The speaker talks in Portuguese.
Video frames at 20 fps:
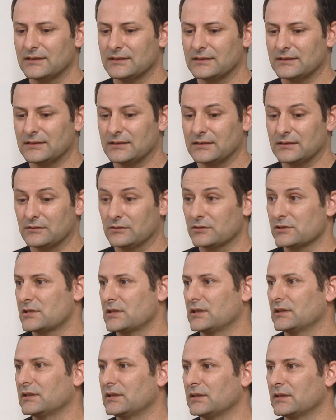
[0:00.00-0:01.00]
de, de, hoje
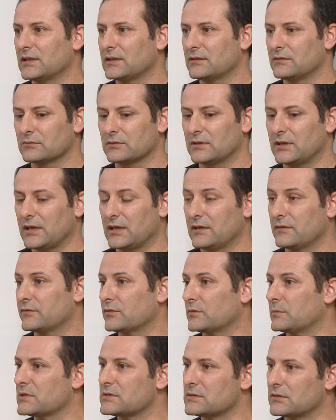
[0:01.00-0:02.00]
em dia do que é
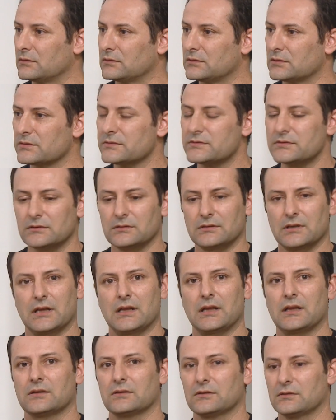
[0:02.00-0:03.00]
informação
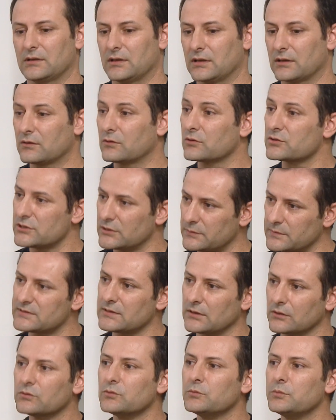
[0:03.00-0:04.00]
nutricional, da
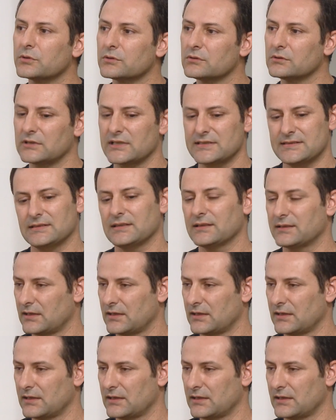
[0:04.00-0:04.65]
constituição de um produto sim, em si sim.